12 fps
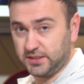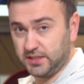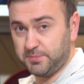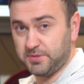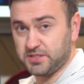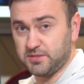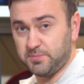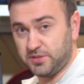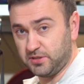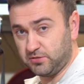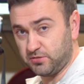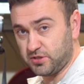крепится
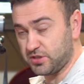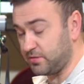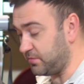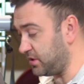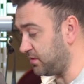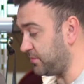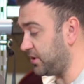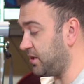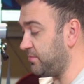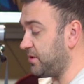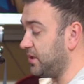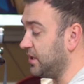пятиточными
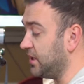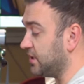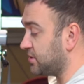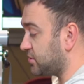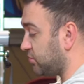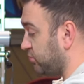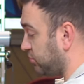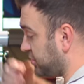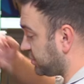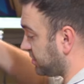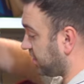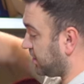ремнями с
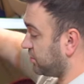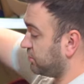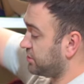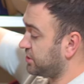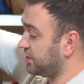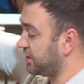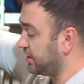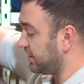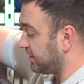очень хорошей